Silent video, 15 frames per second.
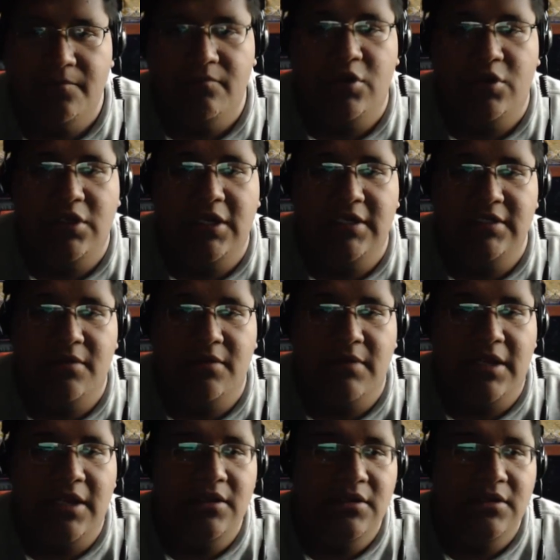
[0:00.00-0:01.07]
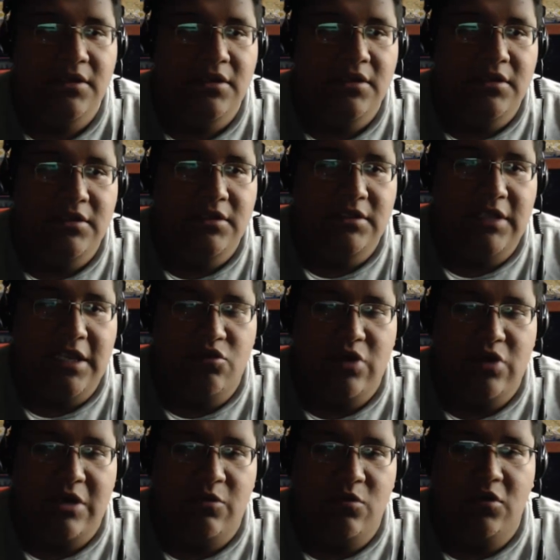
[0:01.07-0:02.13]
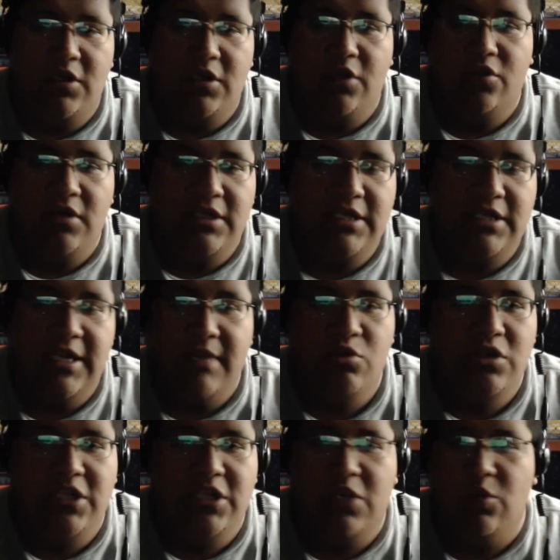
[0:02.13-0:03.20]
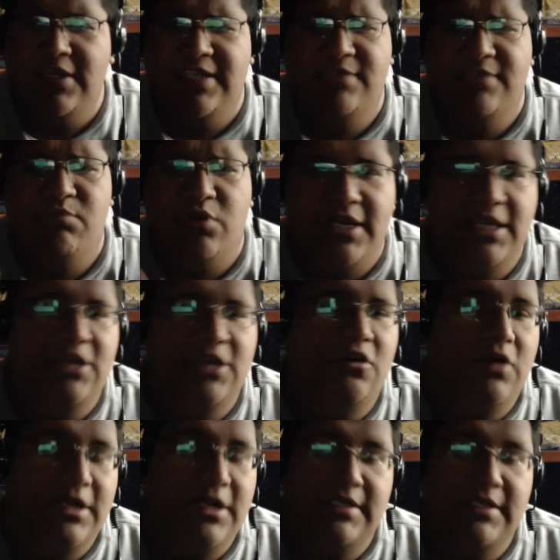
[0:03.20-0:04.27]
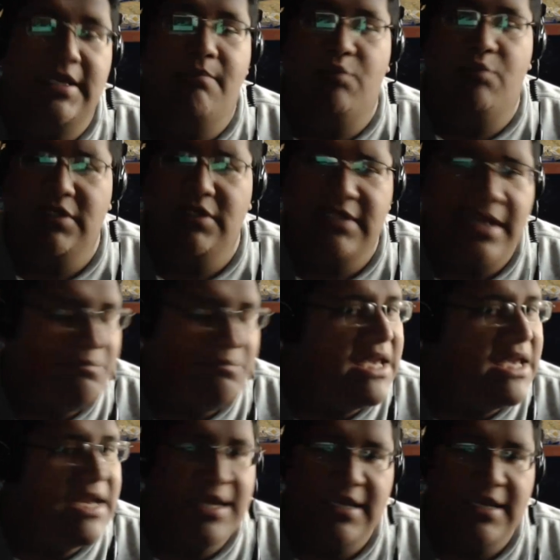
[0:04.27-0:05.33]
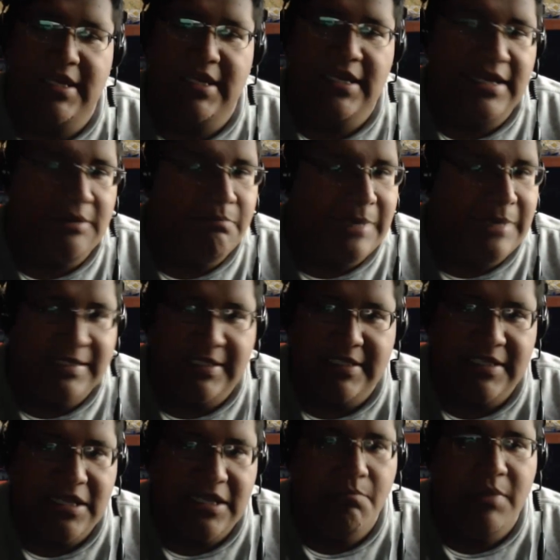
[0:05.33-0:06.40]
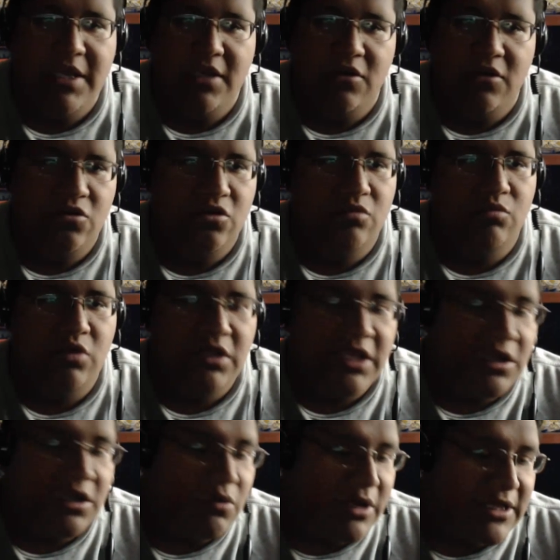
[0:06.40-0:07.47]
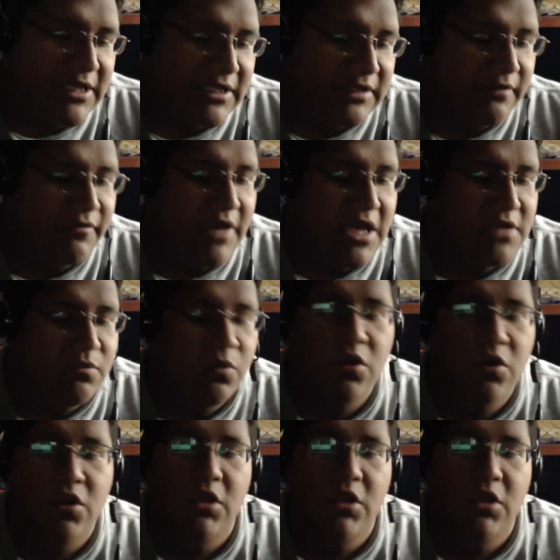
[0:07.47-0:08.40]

podría ser, va si hay alguno que otro que tenga multicuentas por ahí o lo que sea, pues también que, participe con sus multicuentas de Facebook.